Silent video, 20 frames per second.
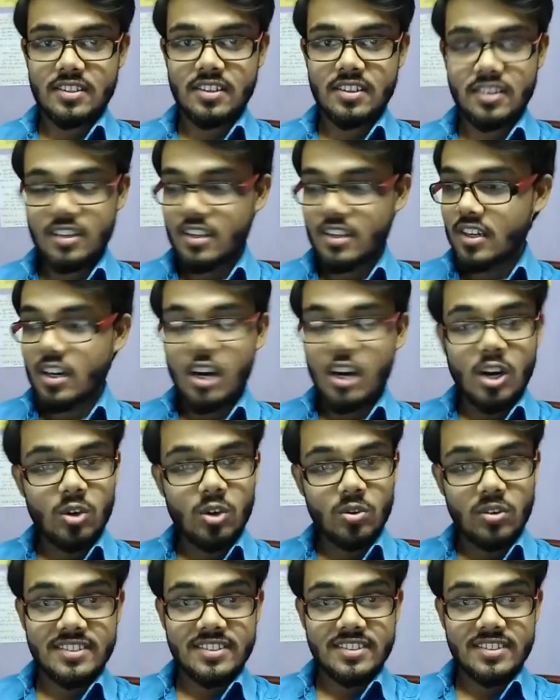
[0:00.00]
how to
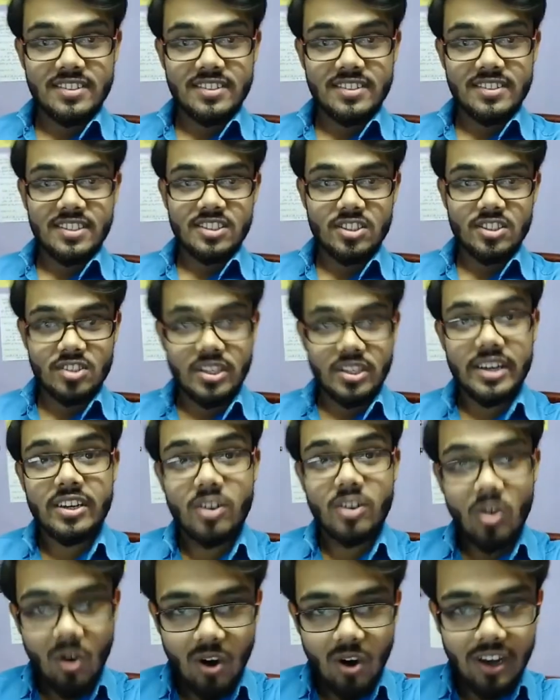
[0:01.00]
get success at
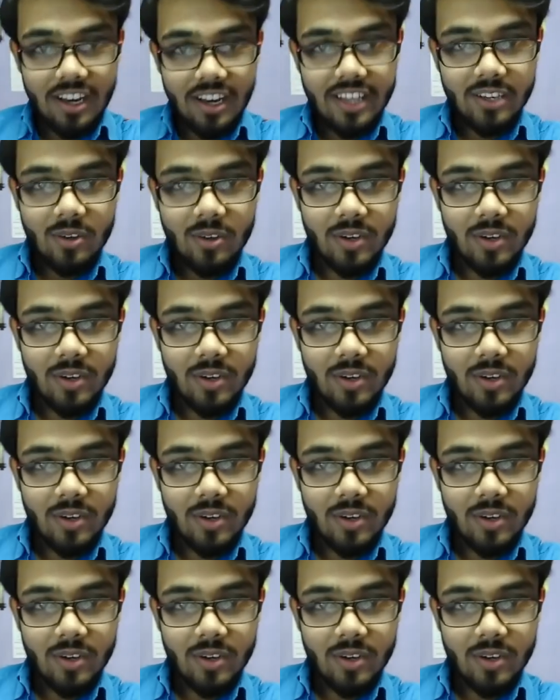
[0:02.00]
online, okay?